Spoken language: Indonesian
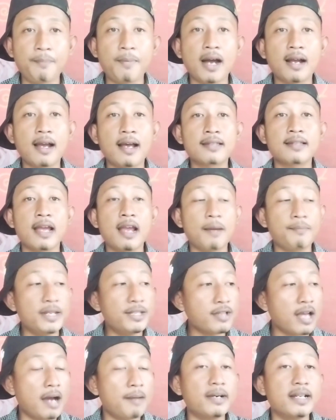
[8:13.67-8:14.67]
Apakah saya
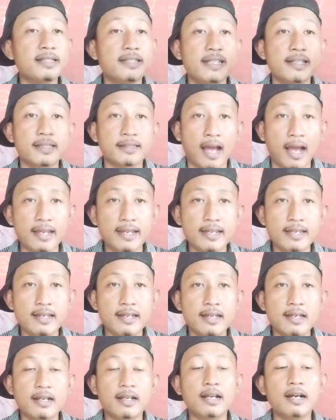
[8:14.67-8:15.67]
bisa
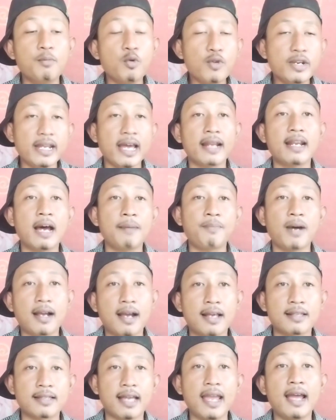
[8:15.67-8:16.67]
mencintai? Kemudian
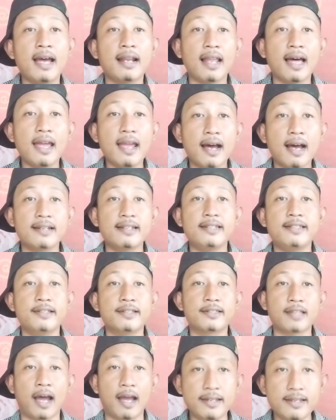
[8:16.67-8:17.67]
apakah saya layak
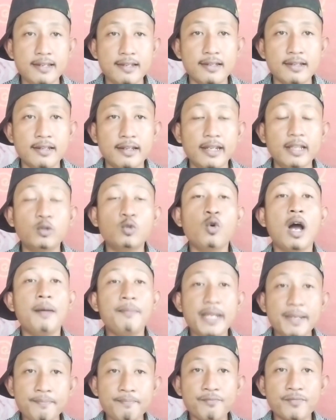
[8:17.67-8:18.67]
dicintai? Itu
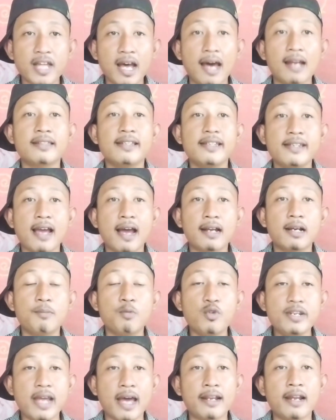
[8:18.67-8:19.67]
Habib. Artinya
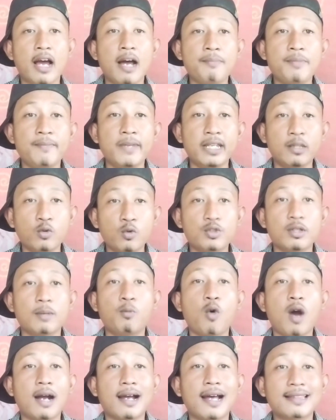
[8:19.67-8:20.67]
kemudian Habib itu
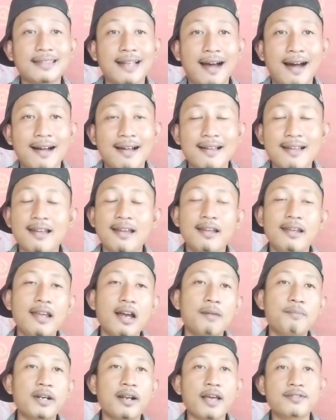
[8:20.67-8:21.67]
sebuah kata
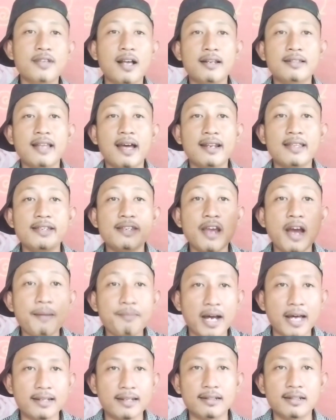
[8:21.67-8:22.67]
yang berasal dari
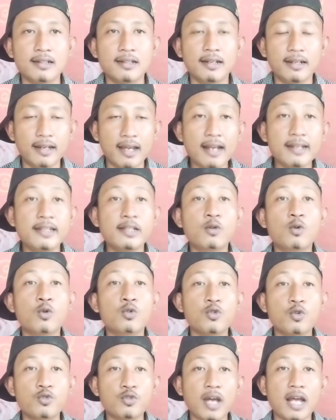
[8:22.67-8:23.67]
Yaman ya
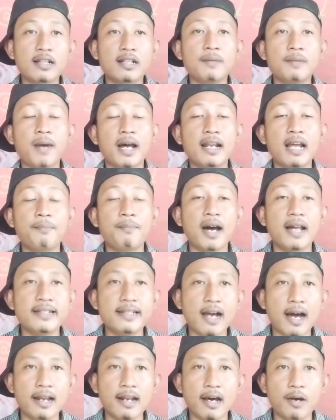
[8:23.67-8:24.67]
dikhususkan kepada
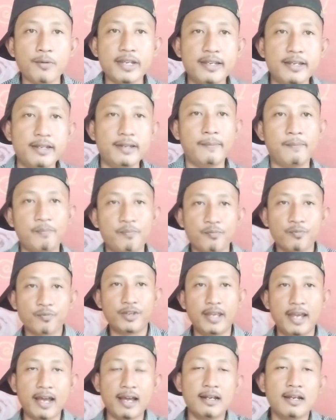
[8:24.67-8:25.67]
Bani Alawi
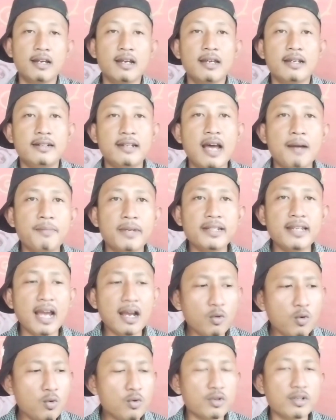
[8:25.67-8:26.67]
ya. Nah,
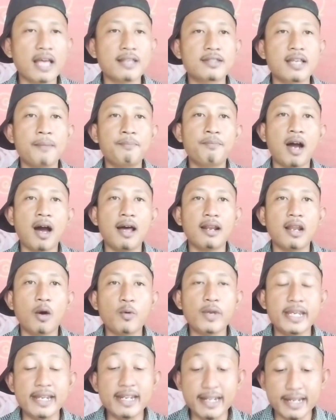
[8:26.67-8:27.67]
menyangkut nasab Bani
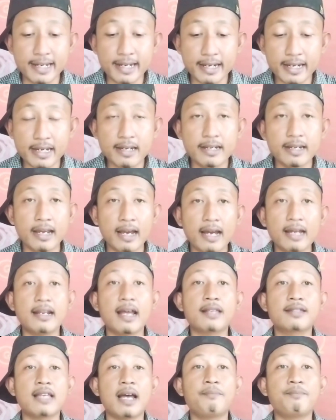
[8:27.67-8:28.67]
Alawi ini ya,
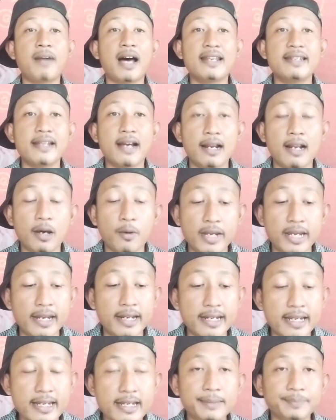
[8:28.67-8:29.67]
nasab Bani
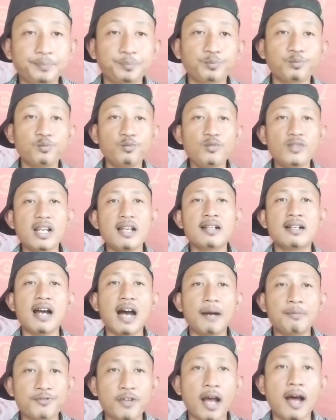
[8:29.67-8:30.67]
Alawi ini
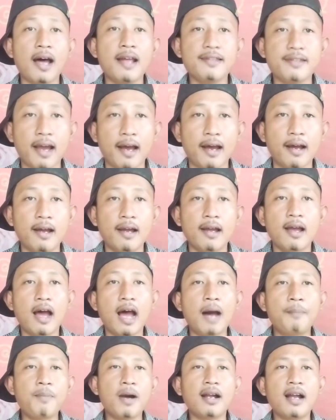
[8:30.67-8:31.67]
keabsahannya
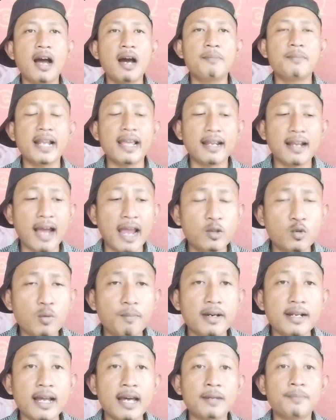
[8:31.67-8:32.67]
apakah mereka
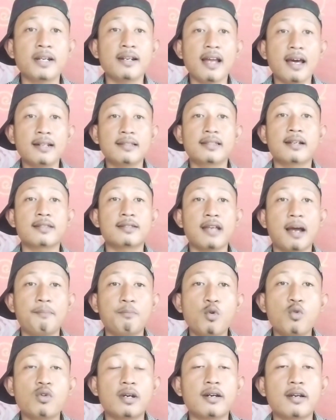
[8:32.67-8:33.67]
itu benar-benar
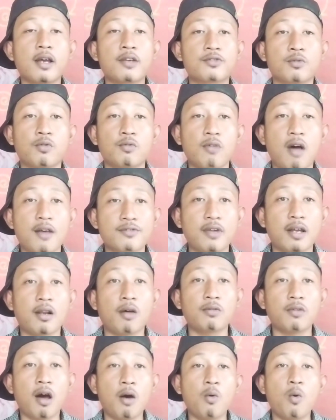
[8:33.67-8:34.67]
tersambung ke Rasulullah
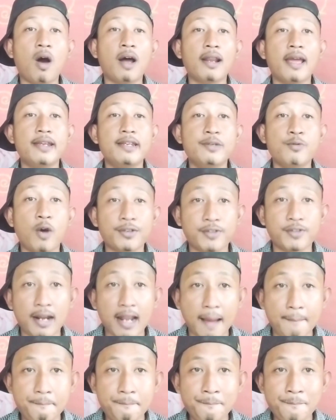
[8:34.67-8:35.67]
Shallallahu alaihi
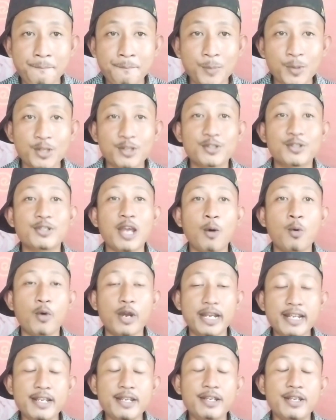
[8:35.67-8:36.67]
wasallam?
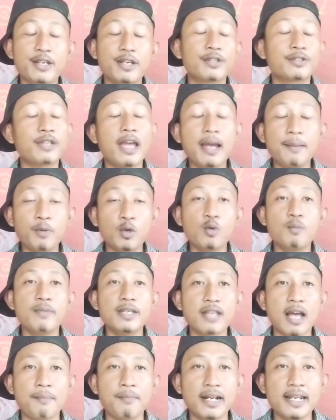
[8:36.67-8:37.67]
Sejauh ini saya belum
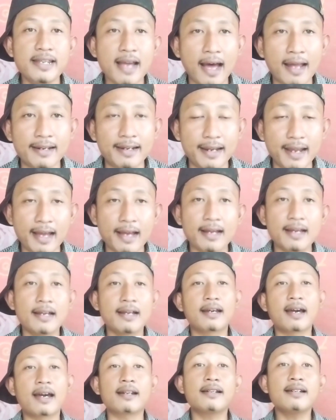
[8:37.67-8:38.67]
bisa melihat ya,
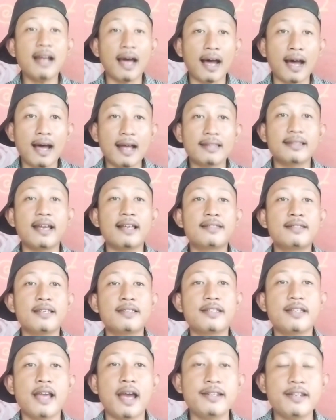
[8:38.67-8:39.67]
karena
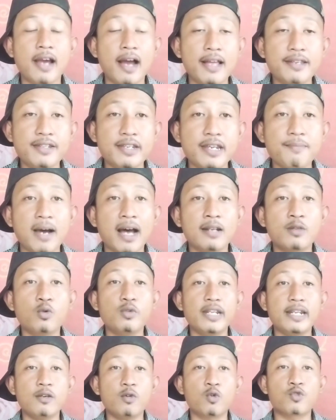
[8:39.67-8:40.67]
tesis Kiai Haji
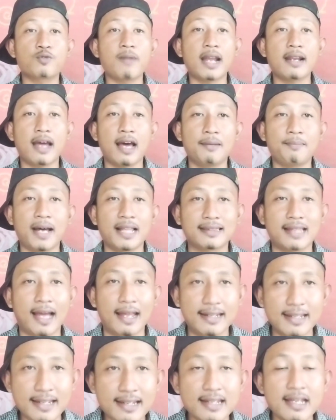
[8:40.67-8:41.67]
Imaduddin Usman
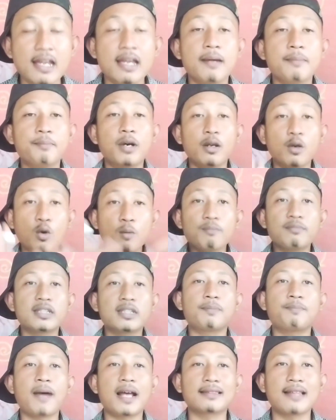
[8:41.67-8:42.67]
Al-Bantani belum
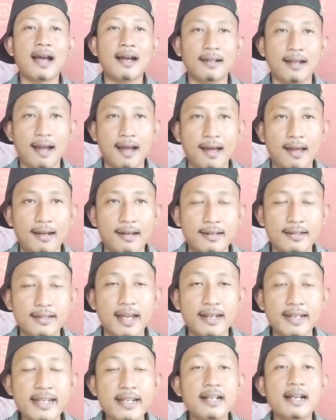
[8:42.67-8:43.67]
terpatahkan.
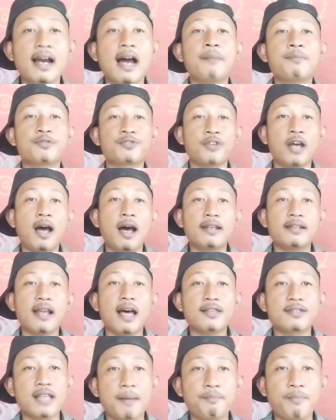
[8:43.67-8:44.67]
Jadi keabsahan
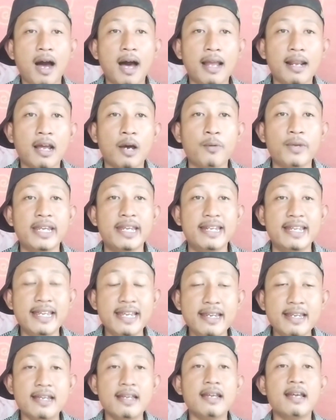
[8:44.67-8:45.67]
nasab Alawi
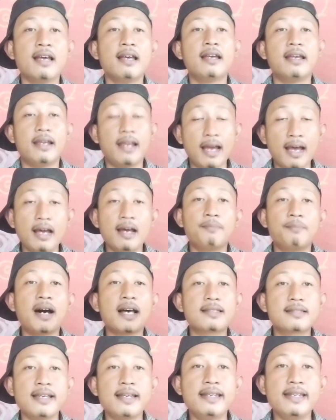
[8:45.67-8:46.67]
ini ya
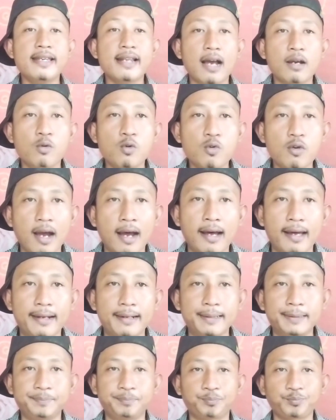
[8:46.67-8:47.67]
masih diragukan.